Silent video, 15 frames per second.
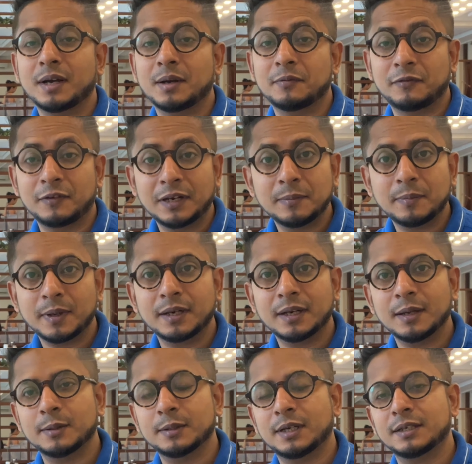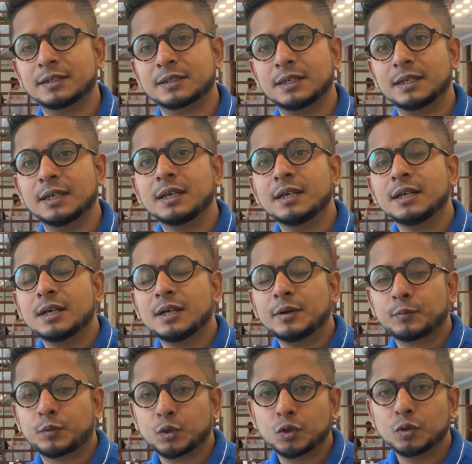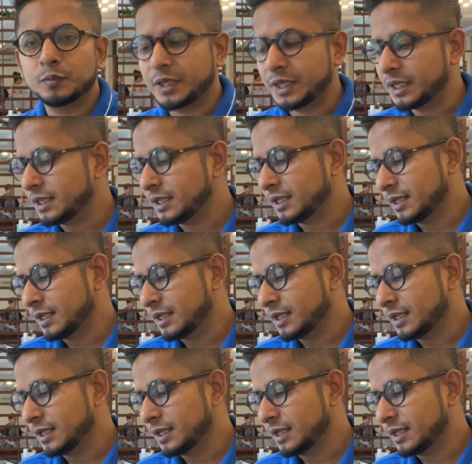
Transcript: বা ফিলিপাইনে আমাদের আজকে প্রথম দিন